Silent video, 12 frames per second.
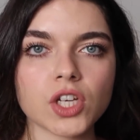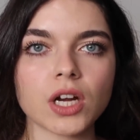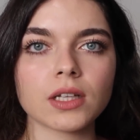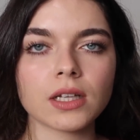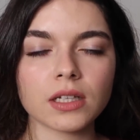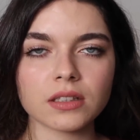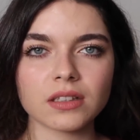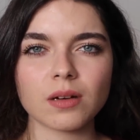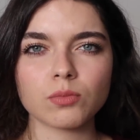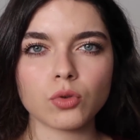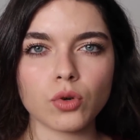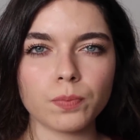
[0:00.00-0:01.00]
Dışarıdan
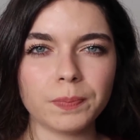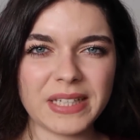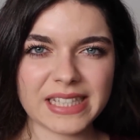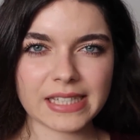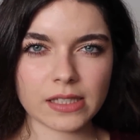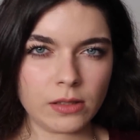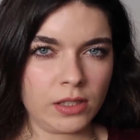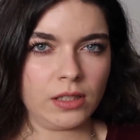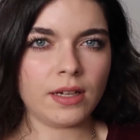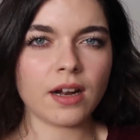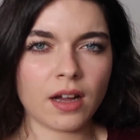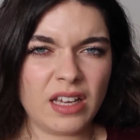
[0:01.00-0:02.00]
alınan bu pis
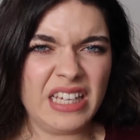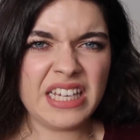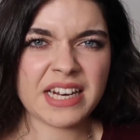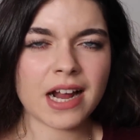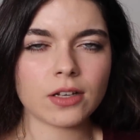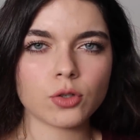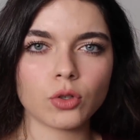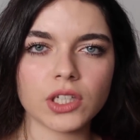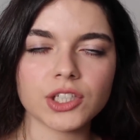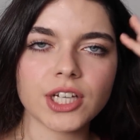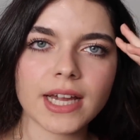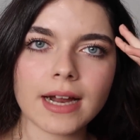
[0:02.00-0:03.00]
iğrenç
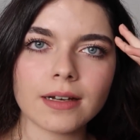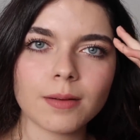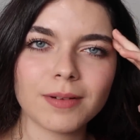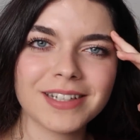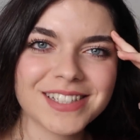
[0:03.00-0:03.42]
olan şekerden